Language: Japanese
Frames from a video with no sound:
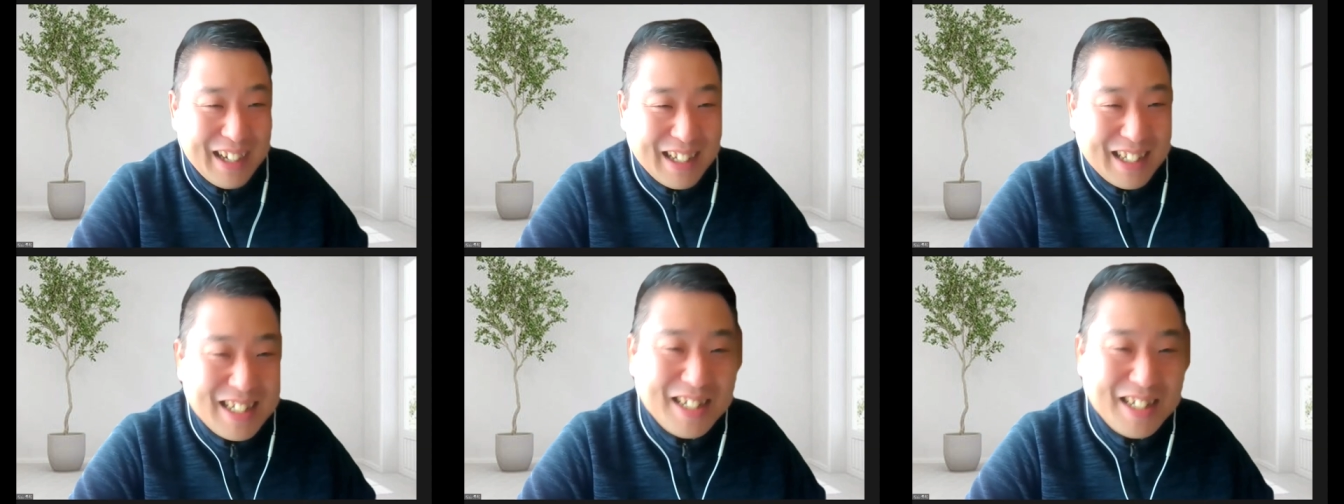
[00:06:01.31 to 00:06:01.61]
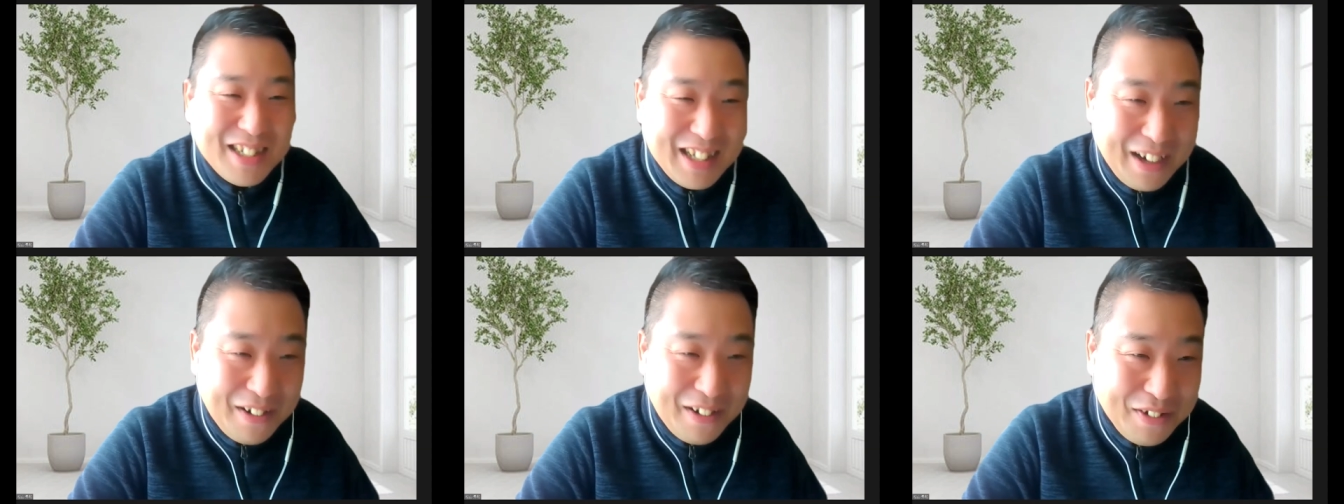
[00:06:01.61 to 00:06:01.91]
住
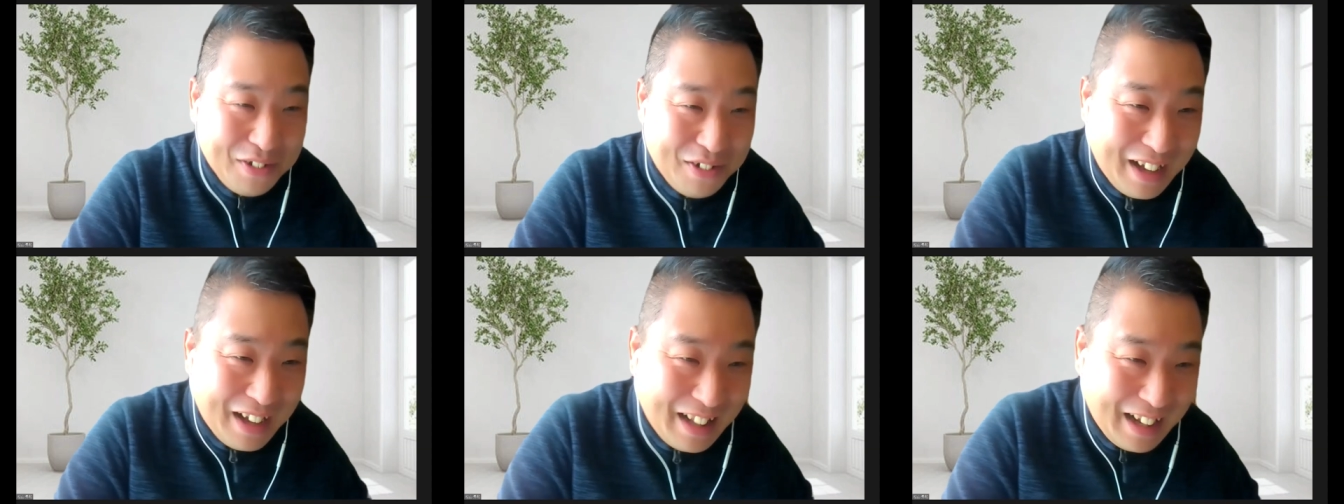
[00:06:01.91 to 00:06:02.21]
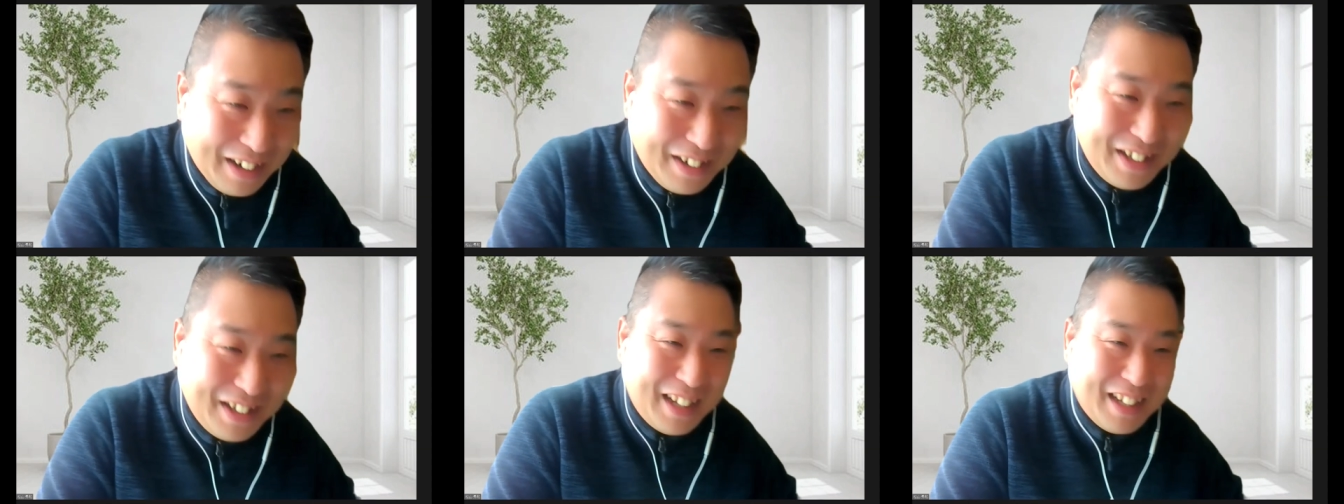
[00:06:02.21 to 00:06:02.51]
んだことがな
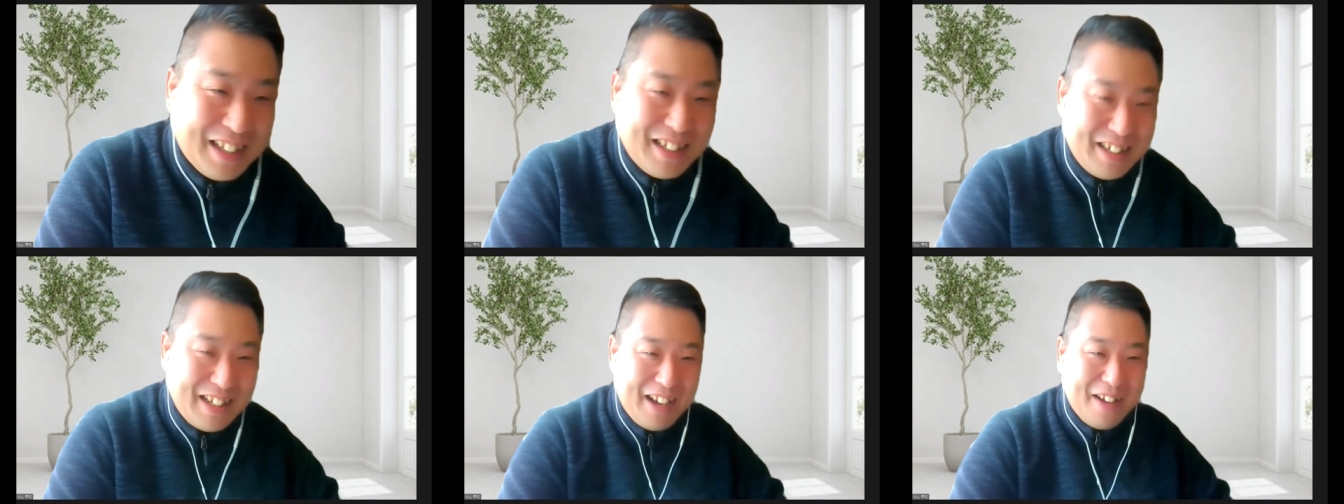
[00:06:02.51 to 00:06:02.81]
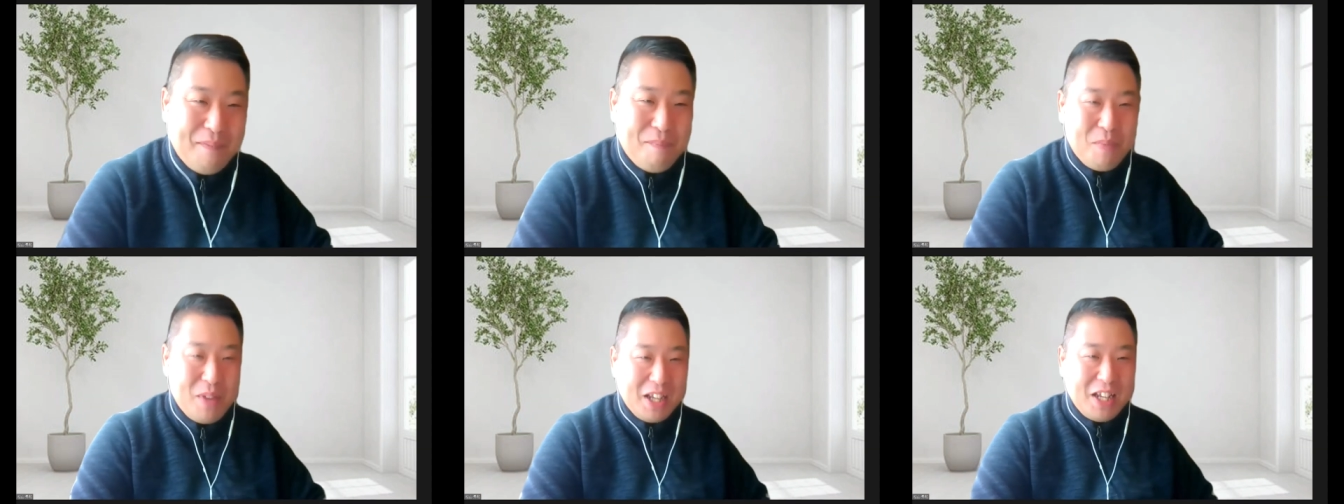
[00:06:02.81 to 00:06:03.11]
くてですね、
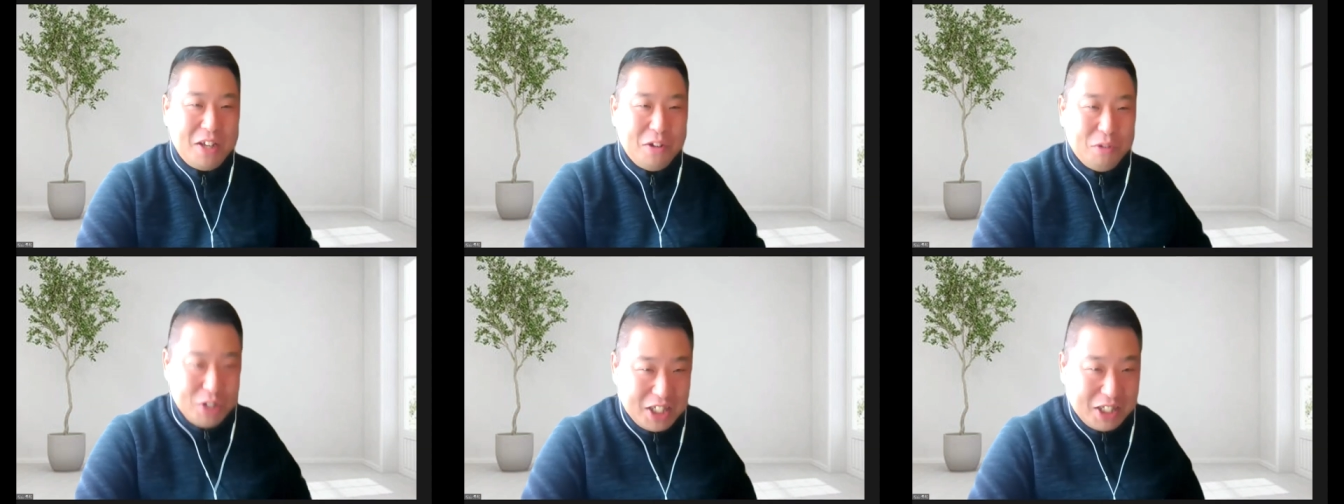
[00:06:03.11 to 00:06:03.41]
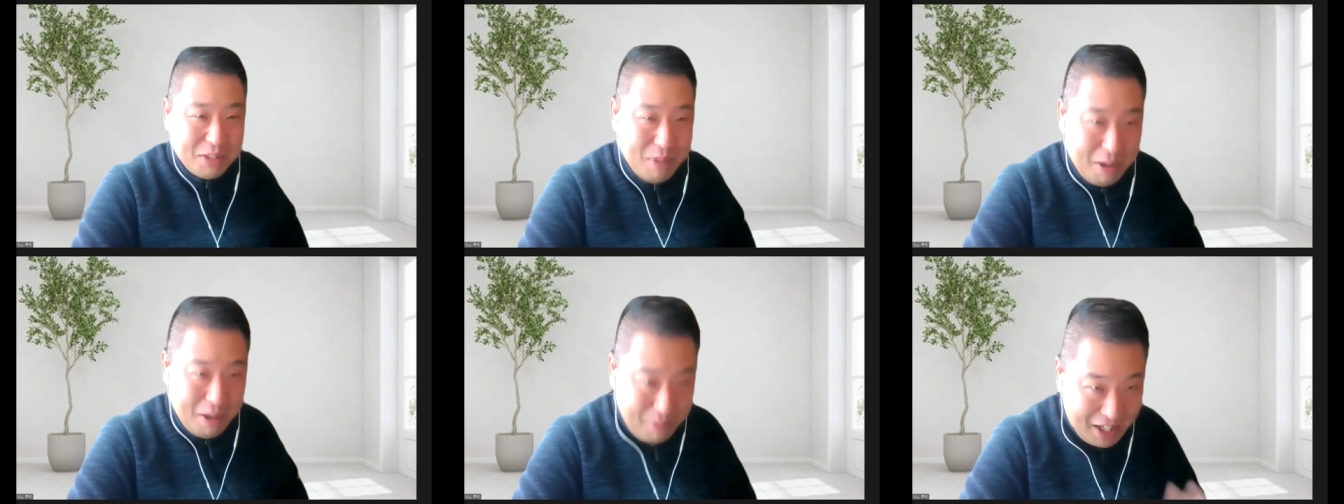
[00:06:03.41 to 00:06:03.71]
広
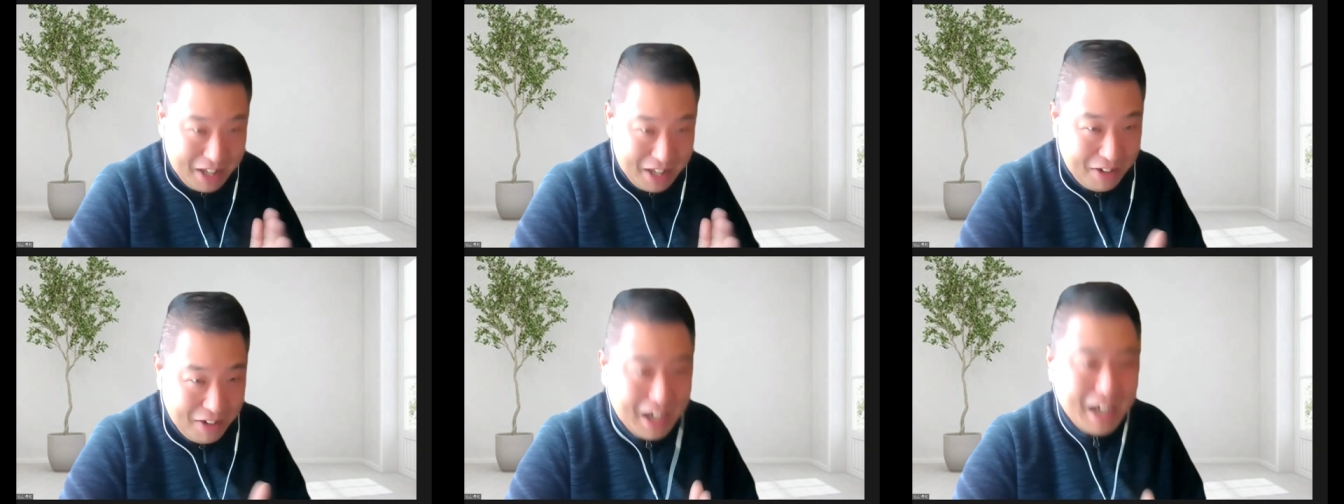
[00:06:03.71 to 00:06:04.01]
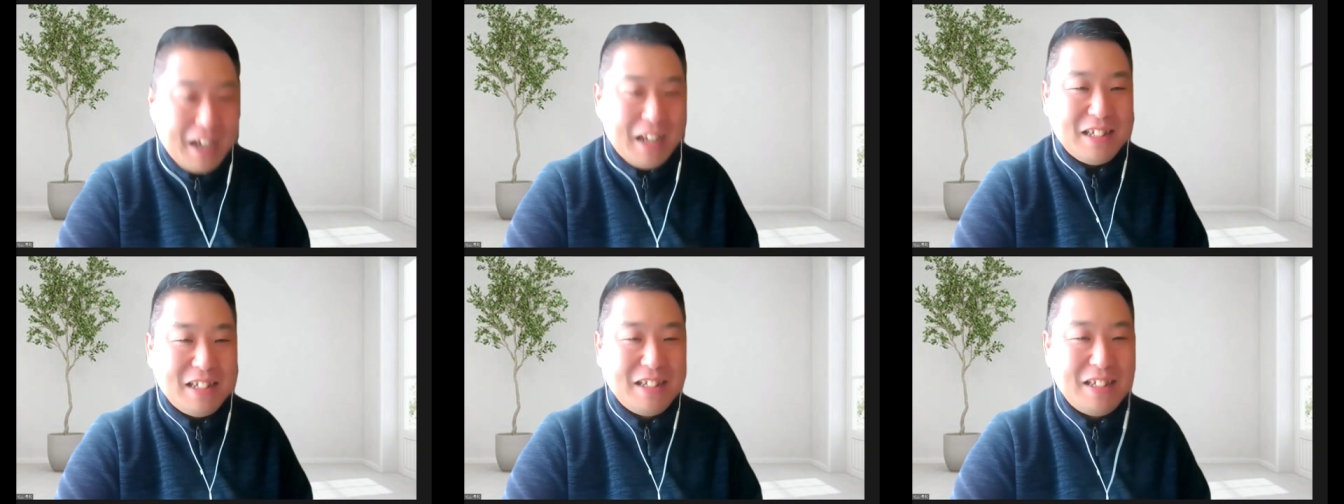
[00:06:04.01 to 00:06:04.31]
島まで
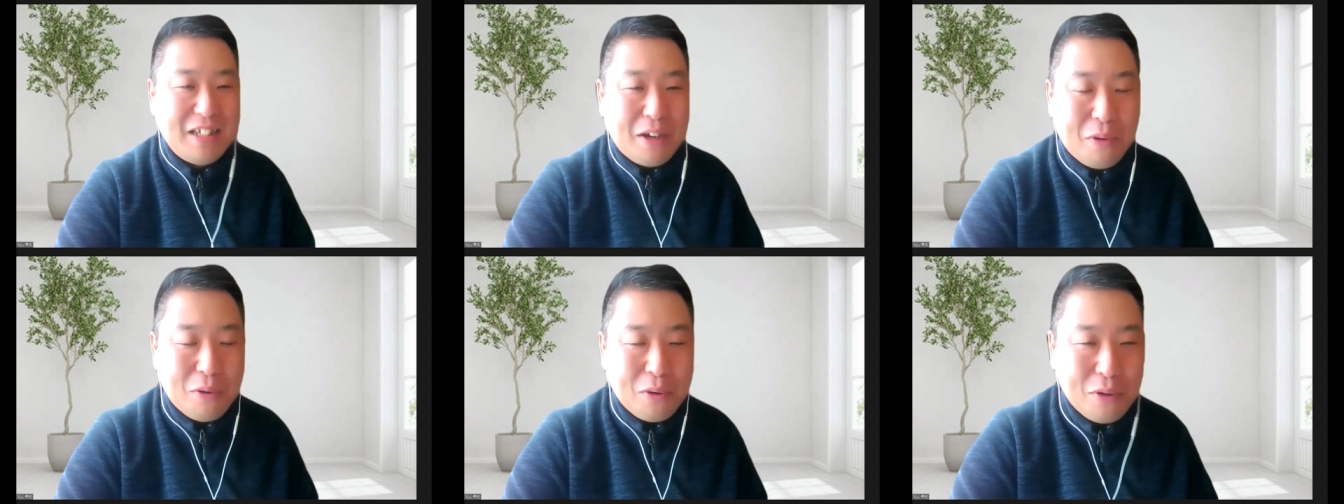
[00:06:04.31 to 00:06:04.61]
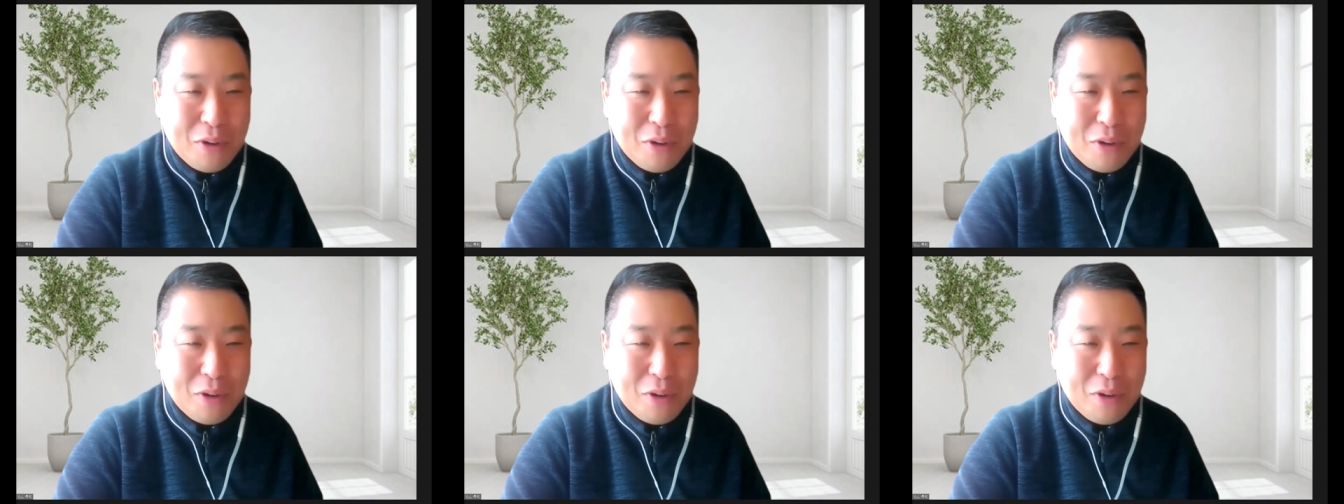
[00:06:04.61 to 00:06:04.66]
は住んだこと